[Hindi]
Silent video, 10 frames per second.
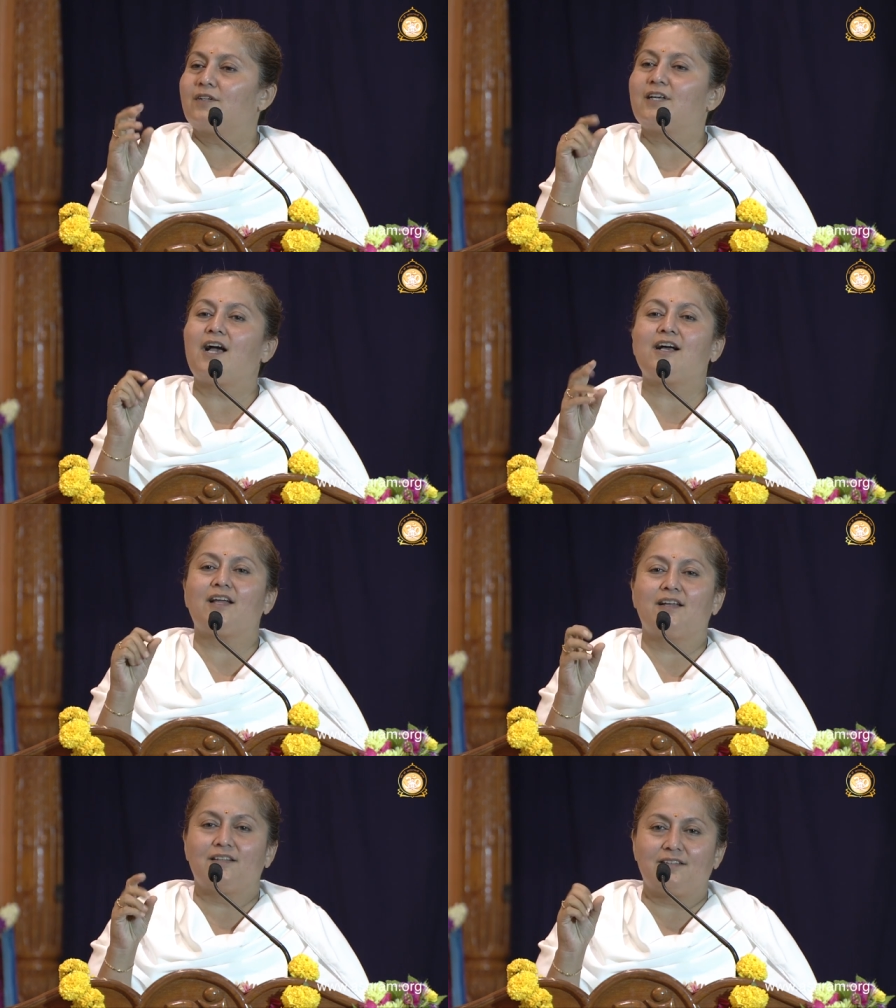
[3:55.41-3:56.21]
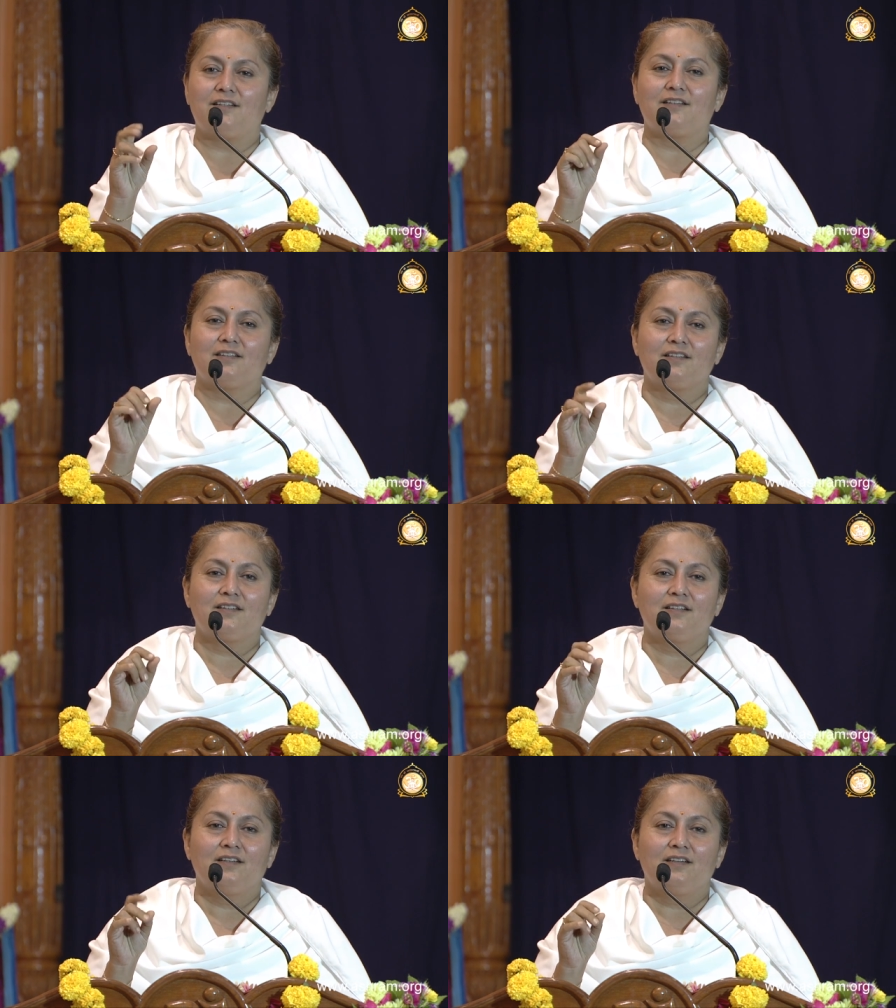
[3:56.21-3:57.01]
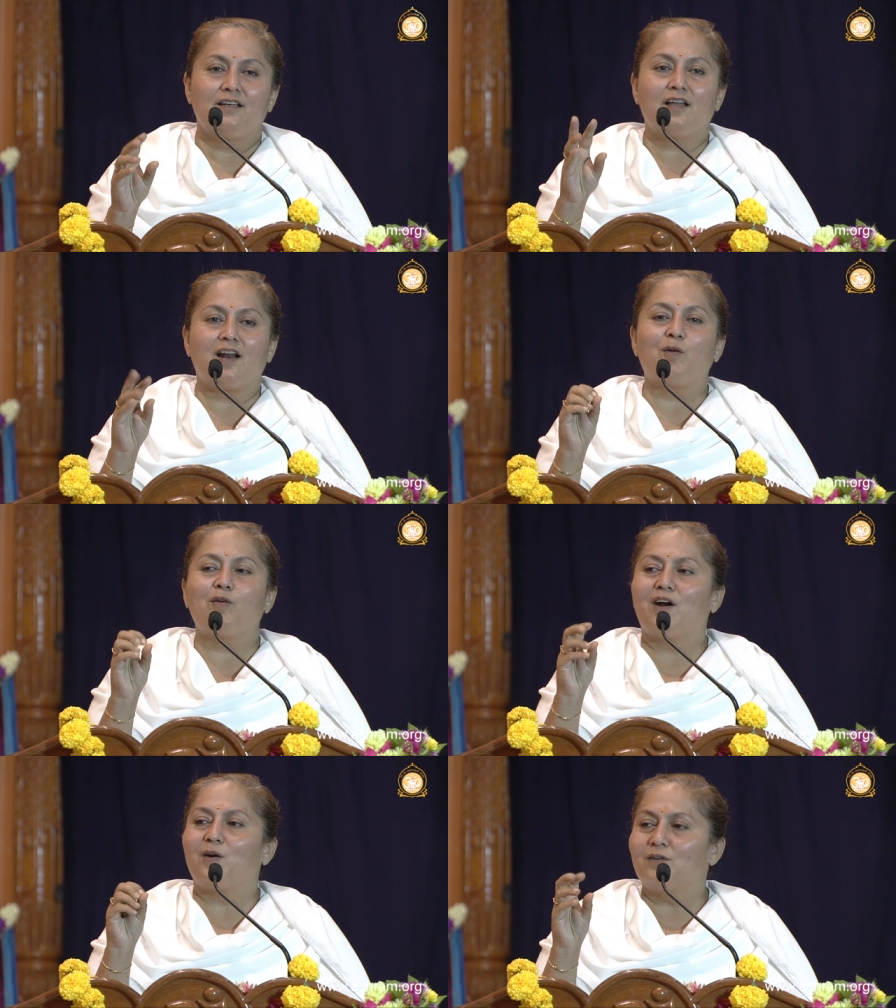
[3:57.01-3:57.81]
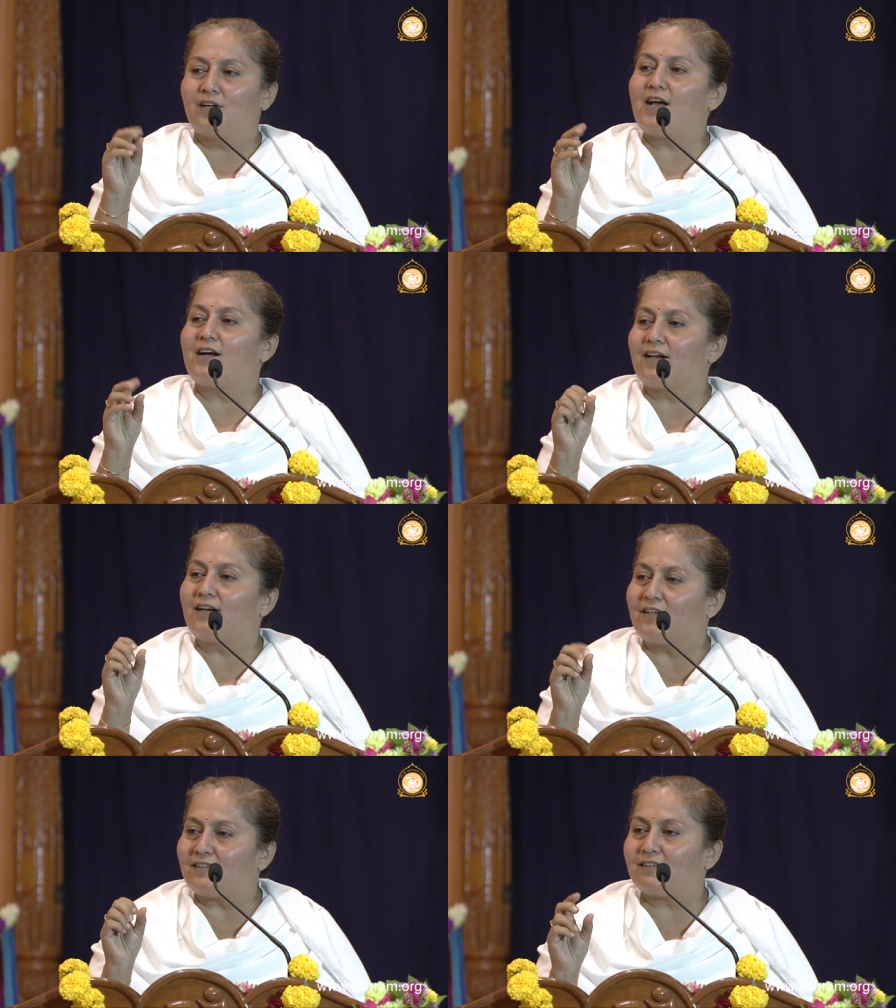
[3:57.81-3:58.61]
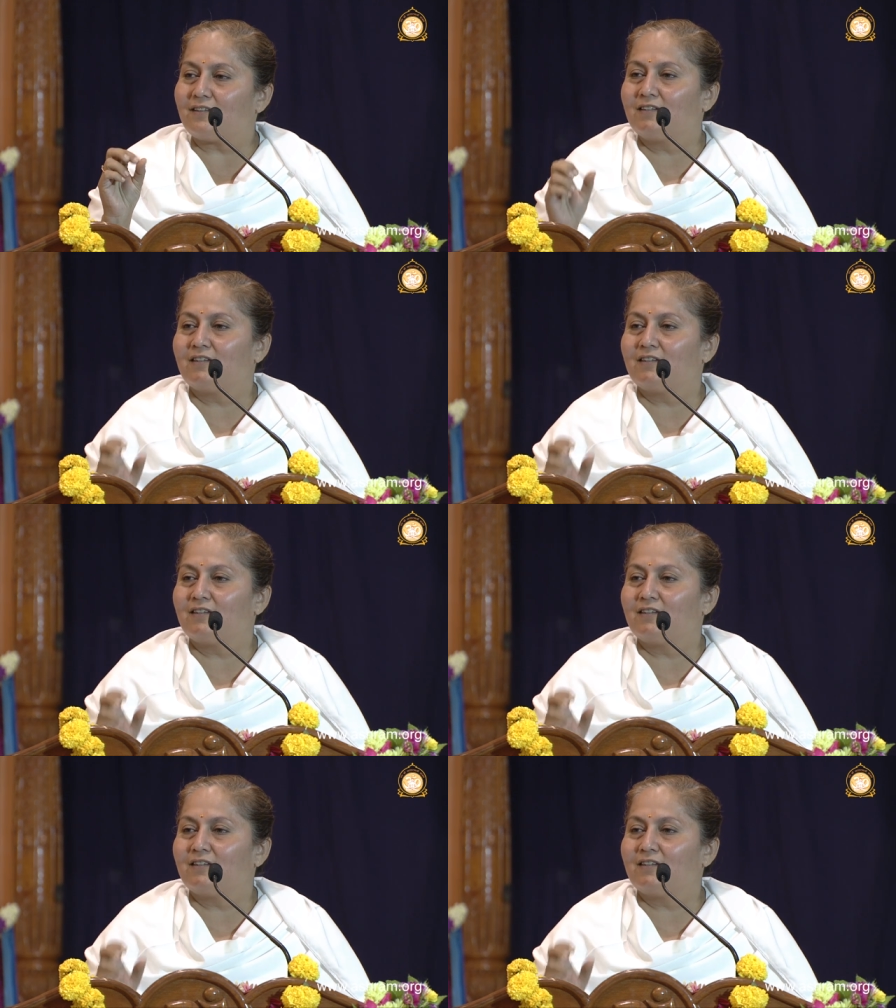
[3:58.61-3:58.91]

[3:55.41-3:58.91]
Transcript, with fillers: क्या कर रहे थे ये राउंड राउंड क्या कर रहे थे